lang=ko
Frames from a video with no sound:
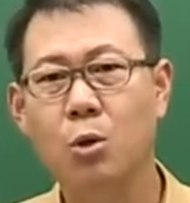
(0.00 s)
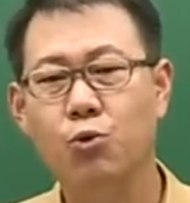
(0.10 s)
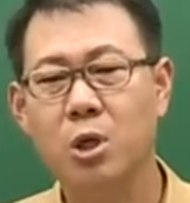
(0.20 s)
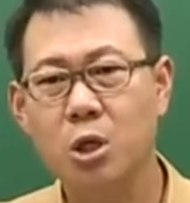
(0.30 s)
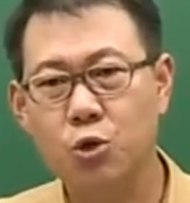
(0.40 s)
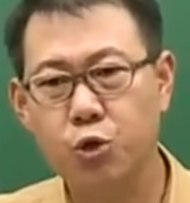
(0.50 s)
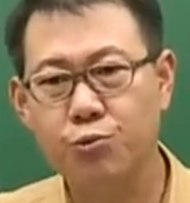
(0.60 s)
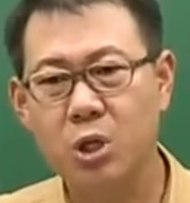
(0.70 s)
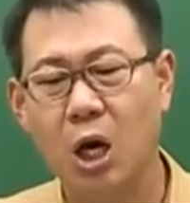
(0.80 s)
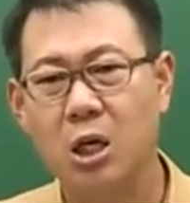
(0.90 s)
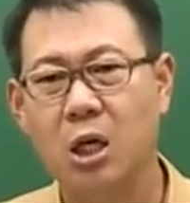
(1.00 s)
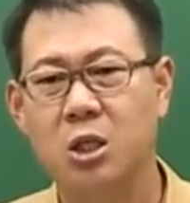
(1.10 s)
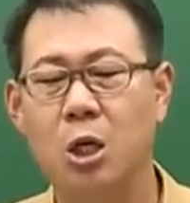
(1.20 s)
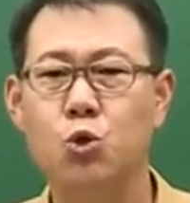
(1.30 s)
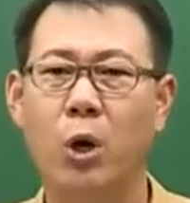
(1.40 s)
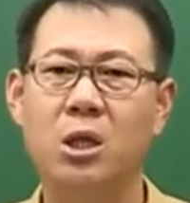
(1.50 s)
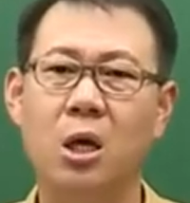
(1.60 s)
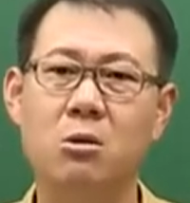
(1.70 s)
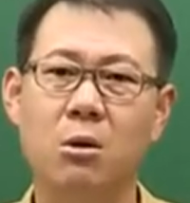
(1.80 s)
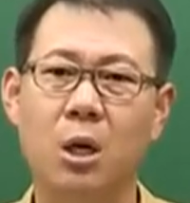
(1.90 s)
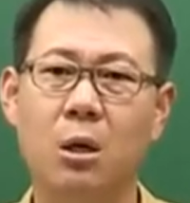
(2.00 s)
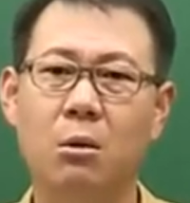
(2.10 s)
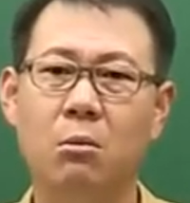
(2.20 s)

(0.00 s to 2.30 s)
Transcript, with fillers: 우리 기출문제 강의가 제일 좋았다는 거야.